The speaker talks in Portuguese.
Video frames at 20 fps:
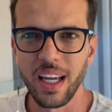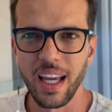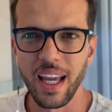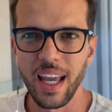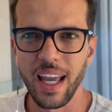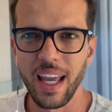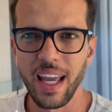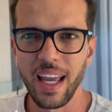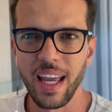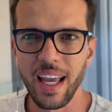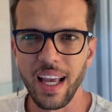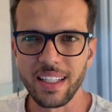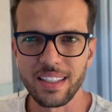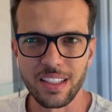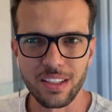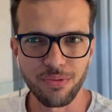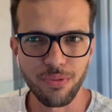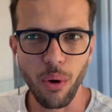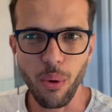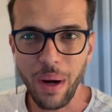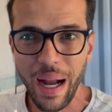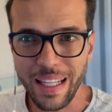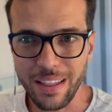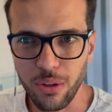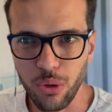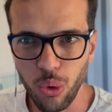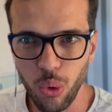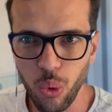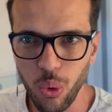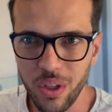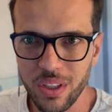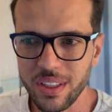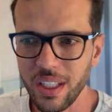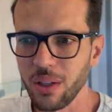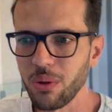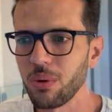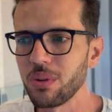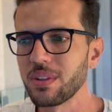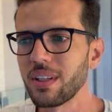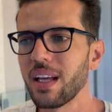é, essas palcatruas que
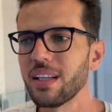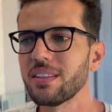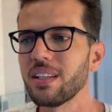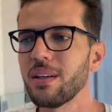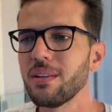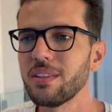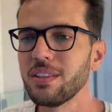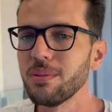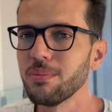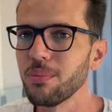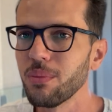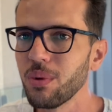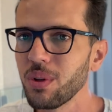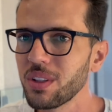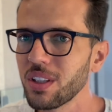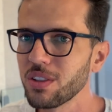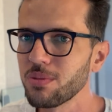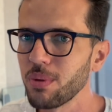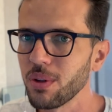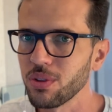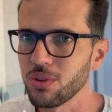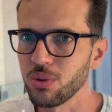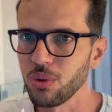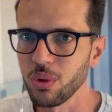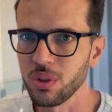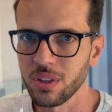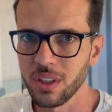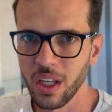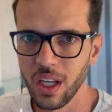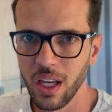acontecem de muitas pessoas